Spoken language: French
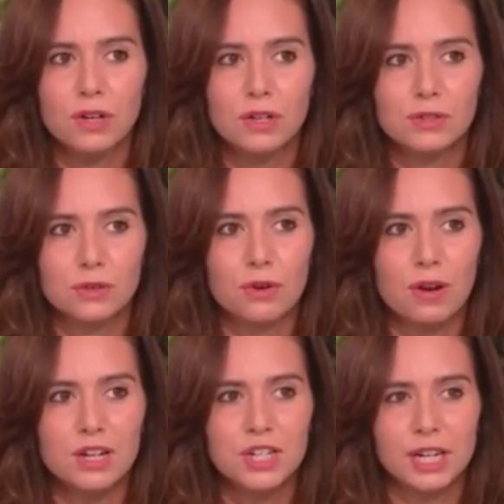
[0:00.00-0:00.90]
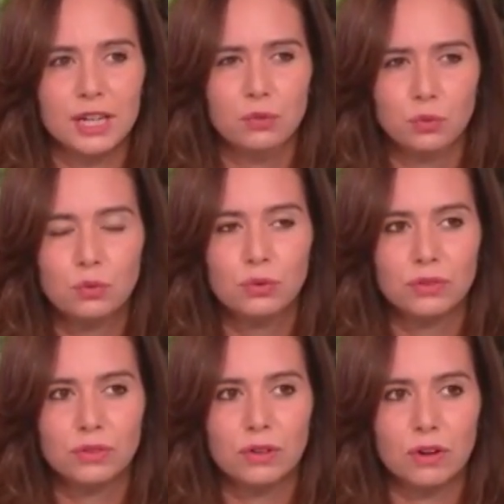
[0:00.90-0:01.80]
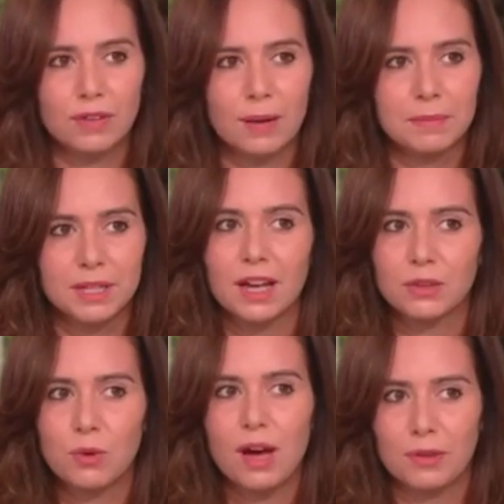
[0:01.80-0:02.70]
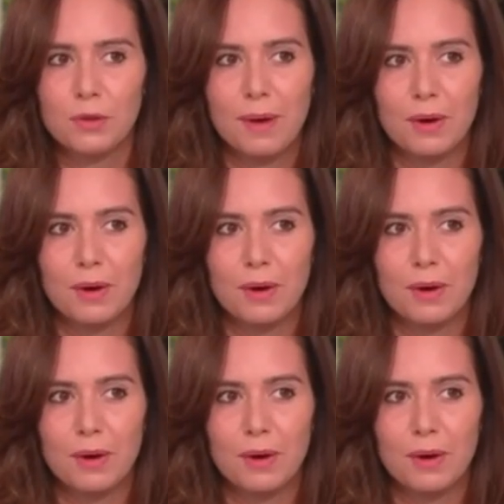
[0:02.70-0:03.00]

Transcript: ce que l'Algérie nous coûte en termes migratoires à ne pas